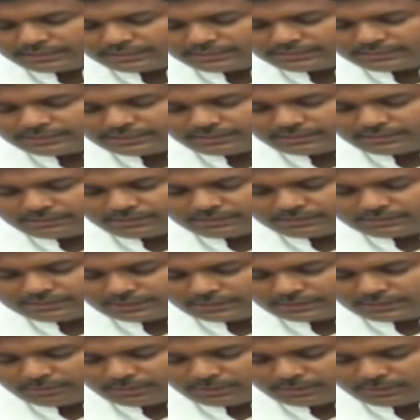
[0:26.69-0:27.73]
ప్రకటించినటువంటి
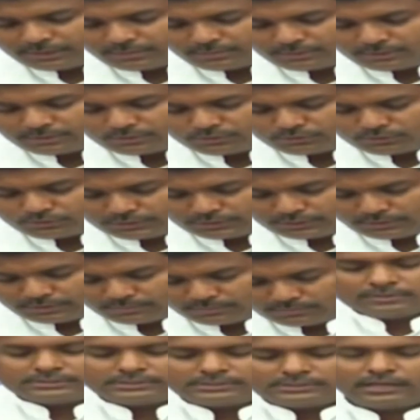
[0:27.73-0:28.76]
సందర్భాన్ని మనం చూసాం
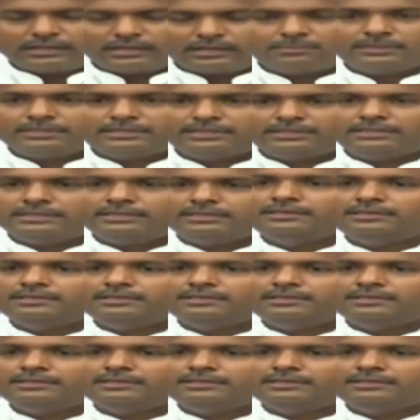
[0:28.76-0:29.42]
చాలా మంది